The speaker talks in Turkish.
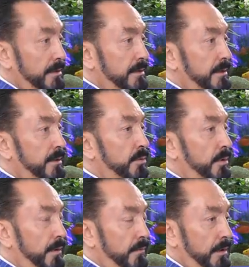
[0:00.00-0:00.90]
kızlar hiç
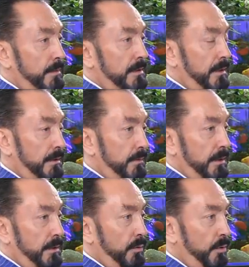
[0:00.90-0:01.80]
önem vermesin. Adam
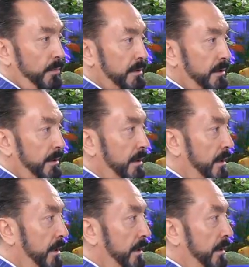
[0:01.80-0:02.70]
yerine koymasınlar
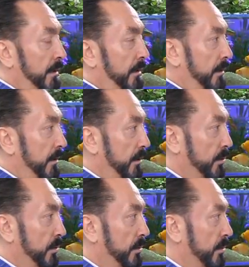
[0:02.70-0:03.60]
it
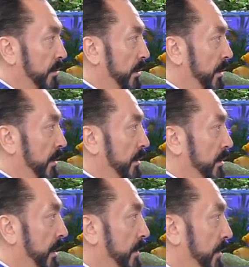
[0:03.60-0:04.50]

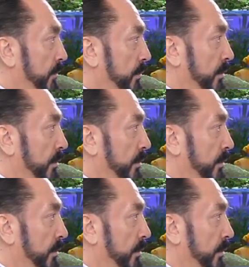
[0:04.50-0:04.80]
kervan yürür